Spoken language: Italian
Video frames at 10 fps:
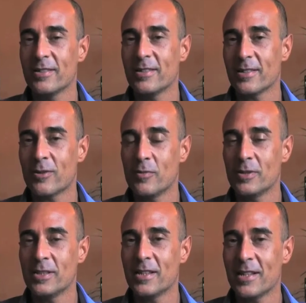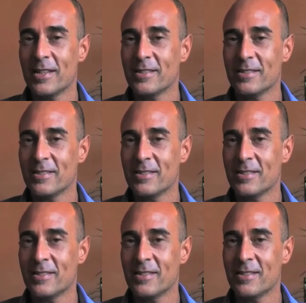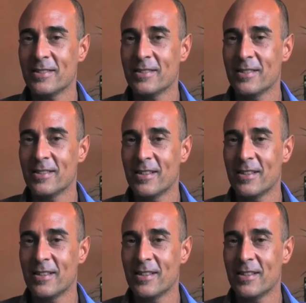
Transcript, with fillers: eh, come dire, eh,